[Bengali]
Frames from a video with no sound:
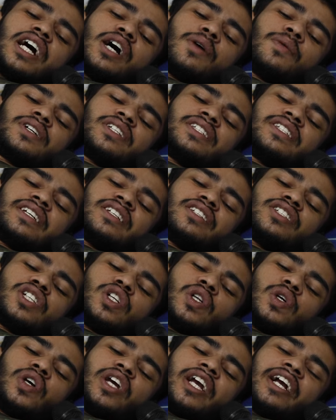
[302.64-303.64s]
আমার সেন্স
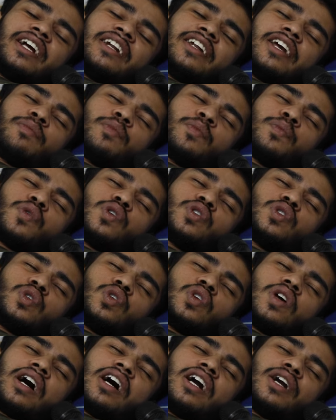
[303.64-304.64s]
ছিল এখানে আমি
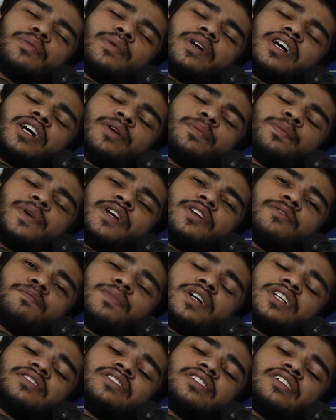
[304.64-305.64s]
প্রচণ্ড হাড় ভাঙার পেন
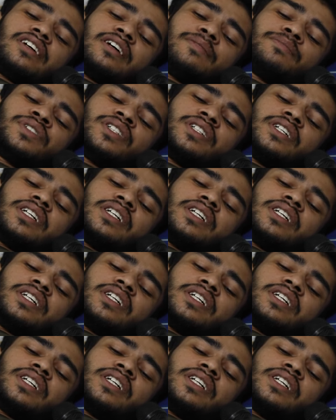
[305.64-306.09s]
পাচ্ছিলাম